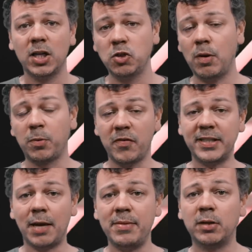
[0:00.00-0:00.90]
de um
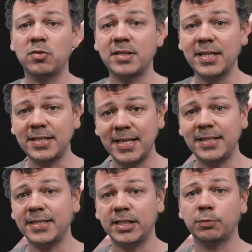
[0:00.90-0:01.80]
aproveitamento de
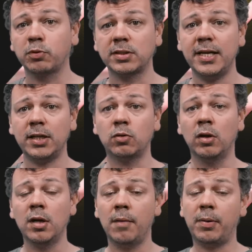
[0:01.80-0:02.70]

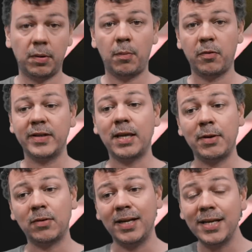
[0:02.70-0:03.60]
6,66% para um
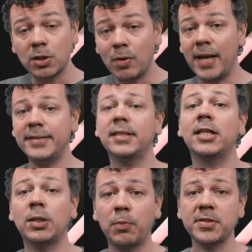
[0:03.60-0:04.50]
aproveitamento ali de
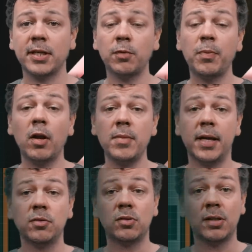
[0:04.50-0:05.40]
43% pelo
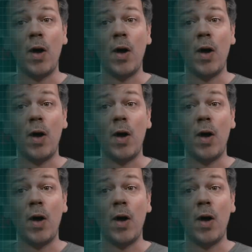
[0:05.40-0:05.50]
menos.